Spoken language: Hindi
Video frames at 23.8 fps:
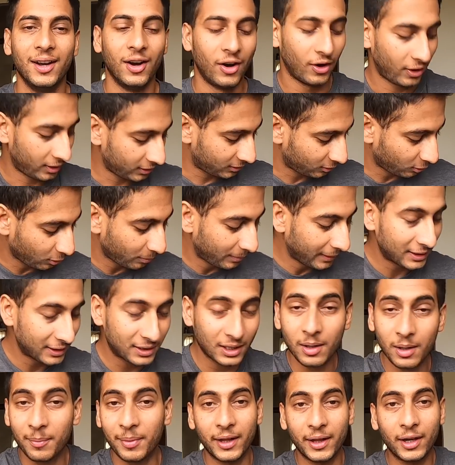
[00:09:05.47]
और इसको
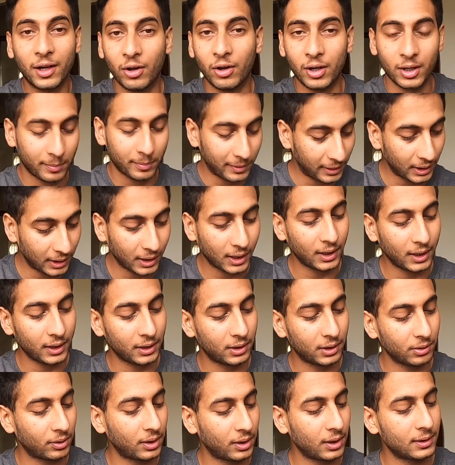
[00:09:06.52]
बेचना पड़ेगा और ये बिकेगा नहीं
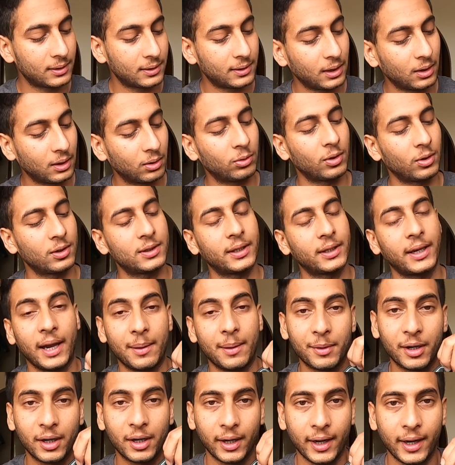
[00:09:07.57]
क्योंकि इसका ना थोड़ा सा
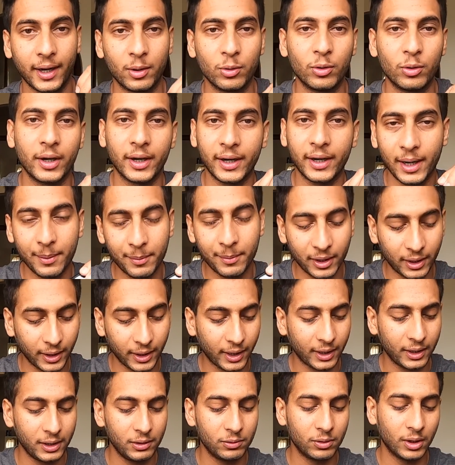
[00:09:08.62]
कैमरा क्रैक हो गया कैमरा
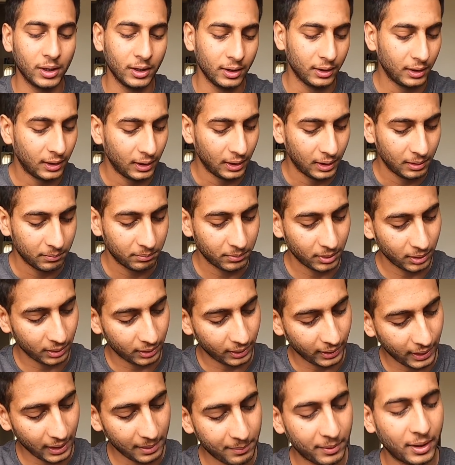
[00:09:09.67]
क्रैक नहीं हुआ है मतलब
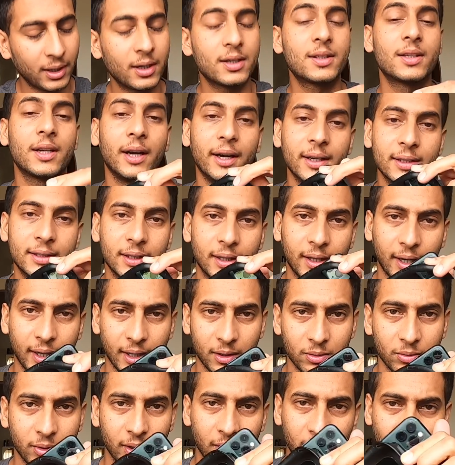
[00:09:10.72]
कैमरे की साइड से
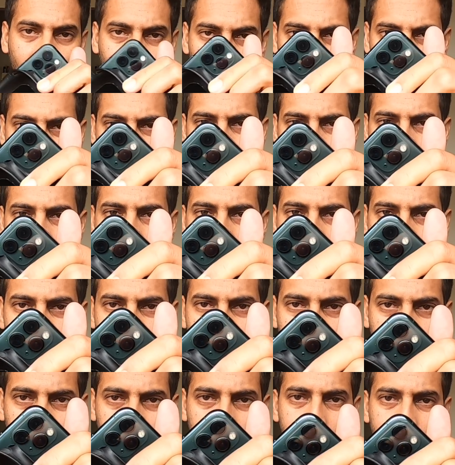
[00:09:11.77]
क्रैक हुआ है कॉर्नर से अगर
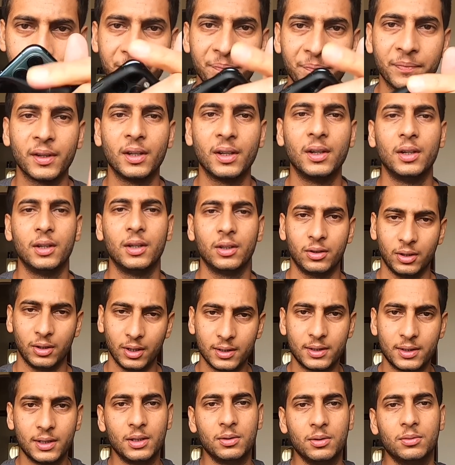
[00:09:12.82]
दिख रहा है तो ये
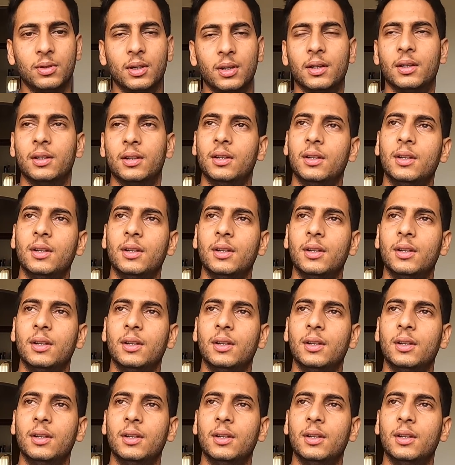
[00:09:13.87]
सीन हुआ है